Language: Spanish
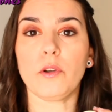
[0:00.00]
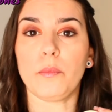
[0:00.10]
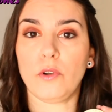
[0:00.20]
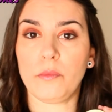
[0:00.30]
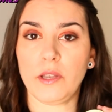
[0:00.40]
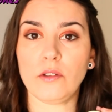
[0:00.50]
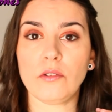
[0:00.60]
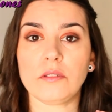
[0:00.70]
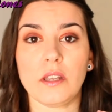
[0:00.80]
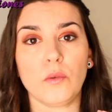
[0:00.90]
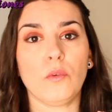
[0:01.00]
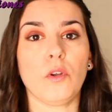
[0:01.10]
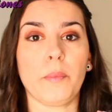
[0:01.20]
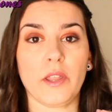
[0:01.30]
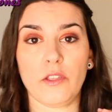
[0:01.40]
pero por lo menos tiene
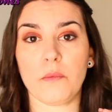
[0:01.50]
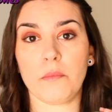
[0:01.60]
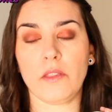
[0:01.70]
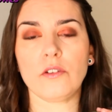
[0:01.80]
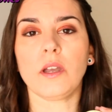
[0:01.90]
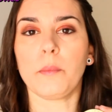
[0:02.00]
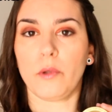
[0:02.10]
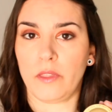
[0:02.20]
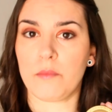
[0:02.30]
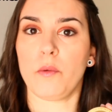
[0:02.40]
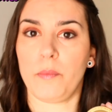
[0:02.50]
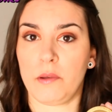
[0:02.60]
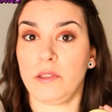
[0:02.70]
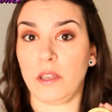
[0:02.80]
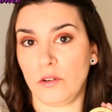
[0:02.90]
unos precios medios que podemos
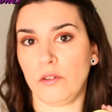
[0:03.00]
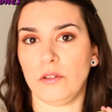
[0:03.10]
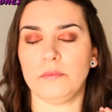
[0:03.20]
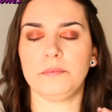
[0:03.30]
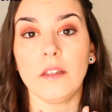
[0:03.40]
permitirnoslo.